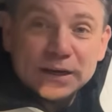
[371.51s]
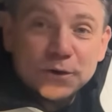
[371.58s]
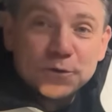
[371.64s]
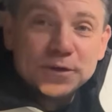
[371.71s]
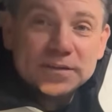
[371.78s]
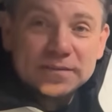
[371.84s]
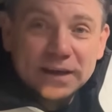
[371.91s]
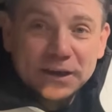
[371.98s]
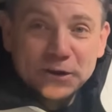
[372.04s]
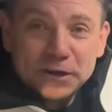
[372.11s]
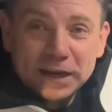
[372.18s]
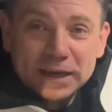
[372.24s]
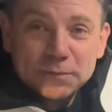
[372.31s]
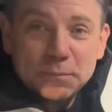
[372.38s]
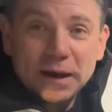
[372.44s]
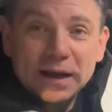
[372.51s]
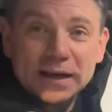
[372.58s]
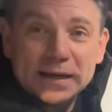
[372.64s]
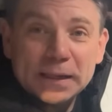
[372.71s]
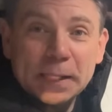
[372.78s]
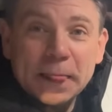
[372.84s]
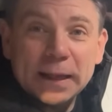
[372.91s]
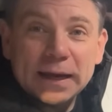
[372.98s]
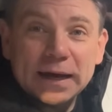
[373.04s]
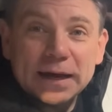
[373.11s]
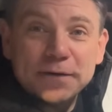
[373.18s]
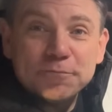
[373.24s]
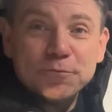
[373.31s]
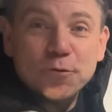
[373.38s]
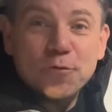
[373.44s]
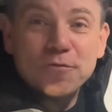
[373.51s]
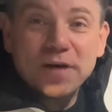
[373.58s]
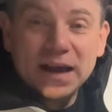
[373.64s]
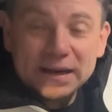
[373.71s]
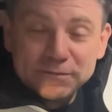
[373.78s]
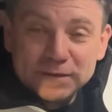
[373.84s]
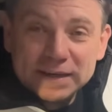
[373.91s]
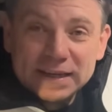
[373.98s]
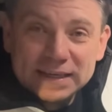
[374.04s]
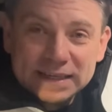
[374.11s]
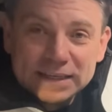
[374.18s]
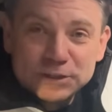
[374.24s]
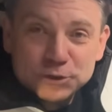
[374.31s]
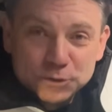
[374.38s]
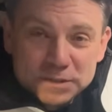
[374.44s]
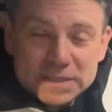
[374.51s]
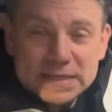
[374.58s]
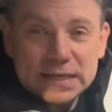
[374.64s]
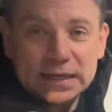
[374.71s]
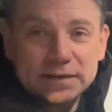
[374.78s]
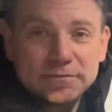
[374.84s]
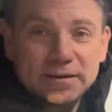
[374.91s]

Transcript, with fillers: Und ich zeige euch gleich mal, äh, wo weit wir denn jetzt schon sind.